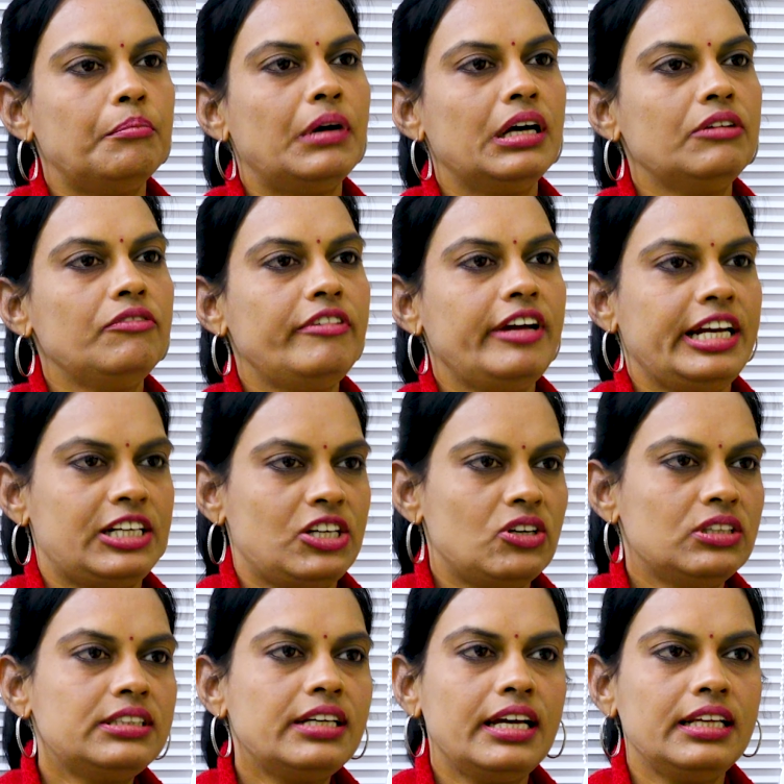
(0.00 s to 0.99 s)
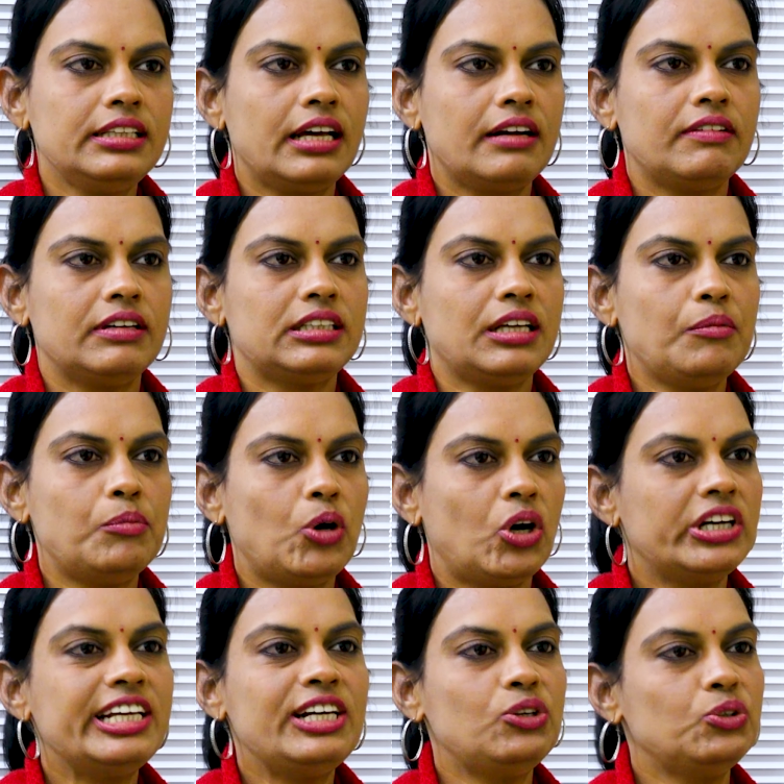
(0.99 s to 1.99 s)
మనం వెయిట్ లాస్ అయిన తర్వాత
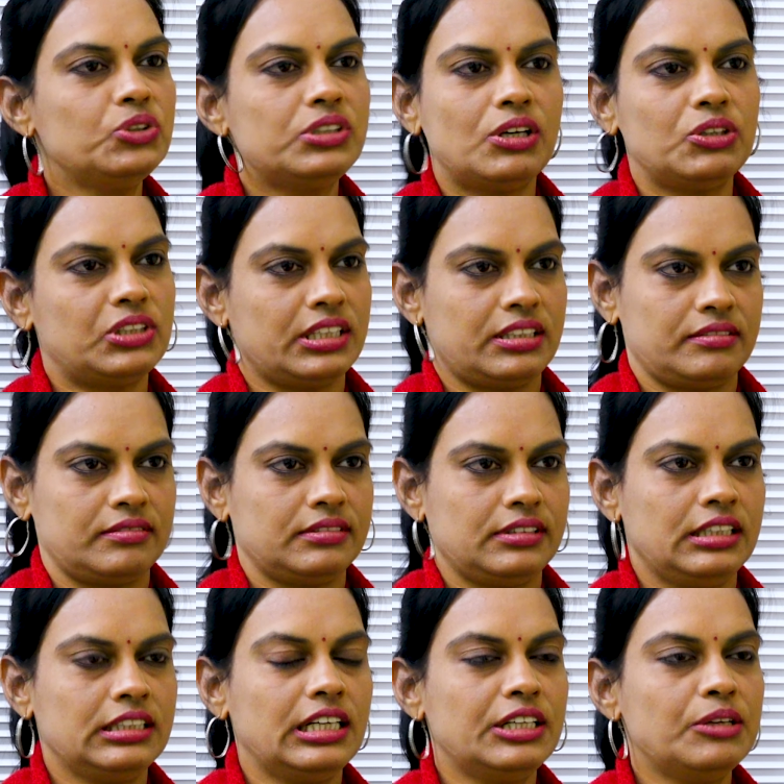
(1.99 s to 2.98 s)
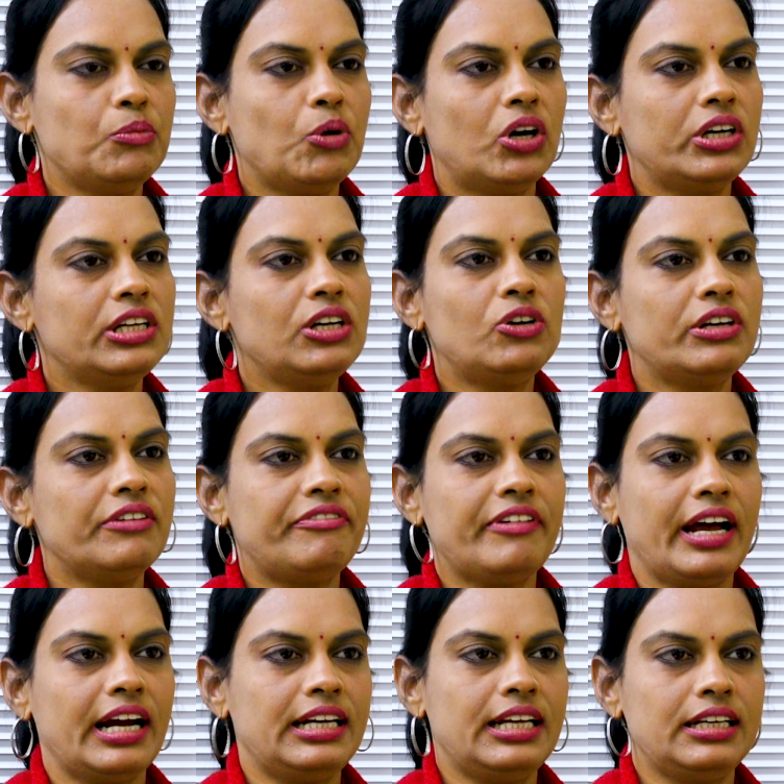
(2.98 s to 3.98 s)
బాడీ లూజ్ అవుతుంది ఎందుకంటే బాడీలో ఉండే
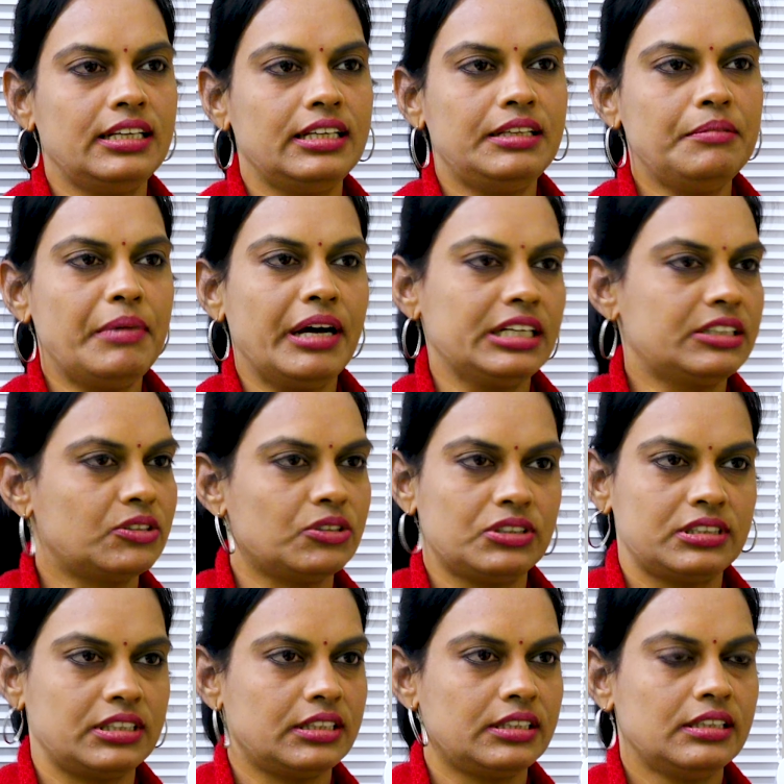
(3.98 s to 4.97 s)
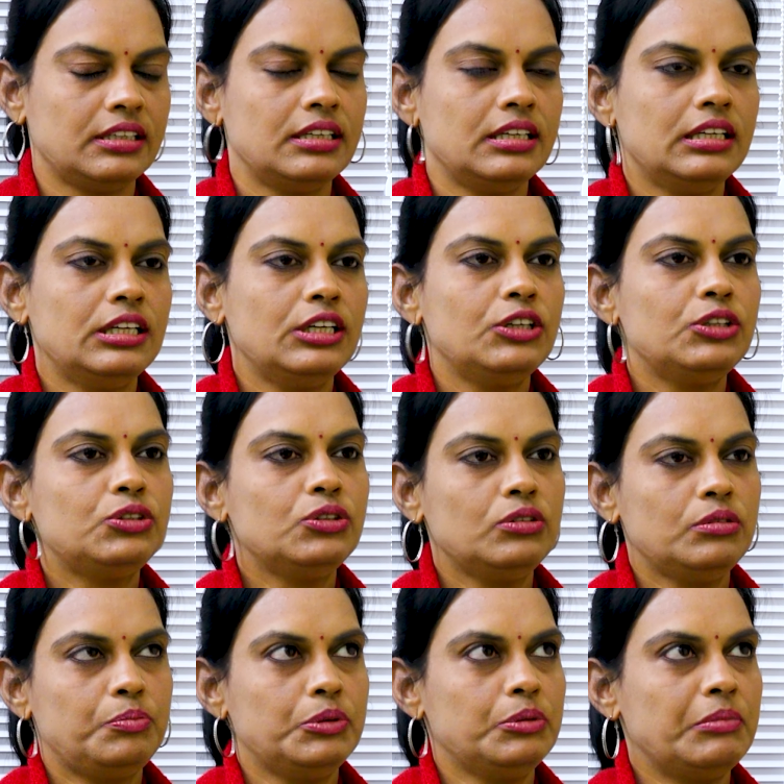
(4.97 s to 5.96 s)
ఫ్యాట్ అనేది బయటకు వస్తుంది సో
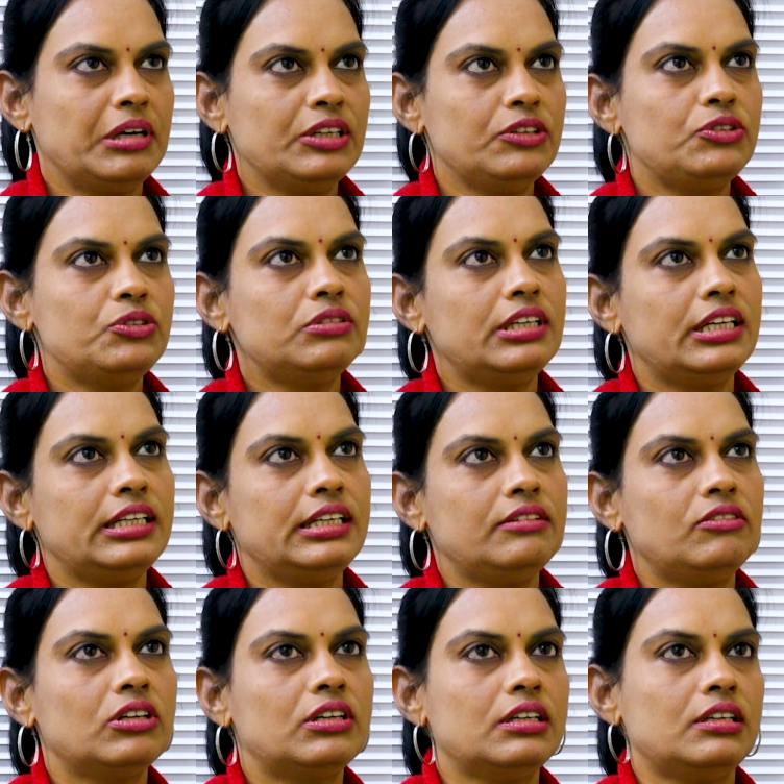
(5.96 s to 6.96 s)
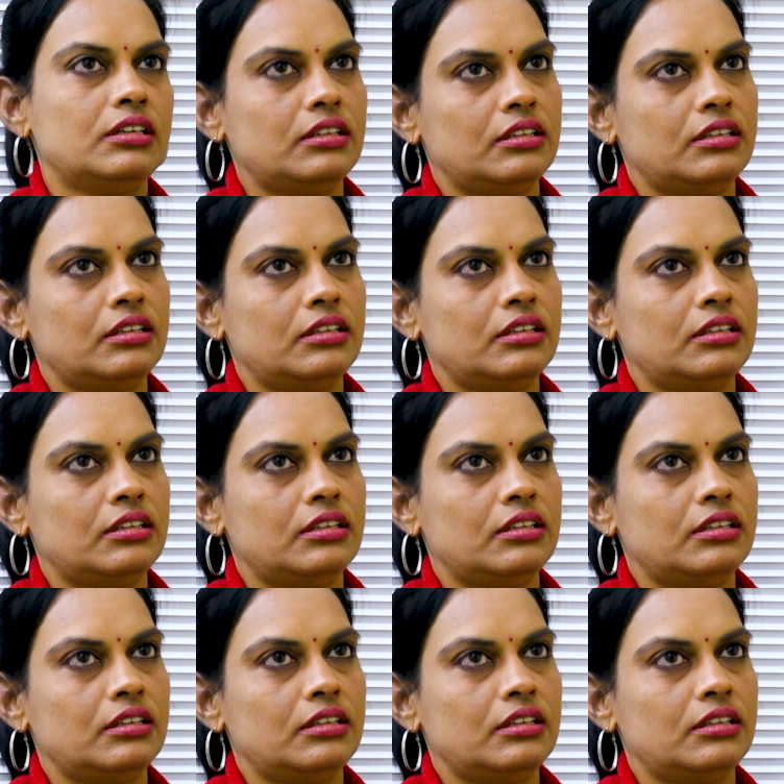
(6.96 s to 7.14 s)
ఇప్పుడు మనం చూడండి ఒక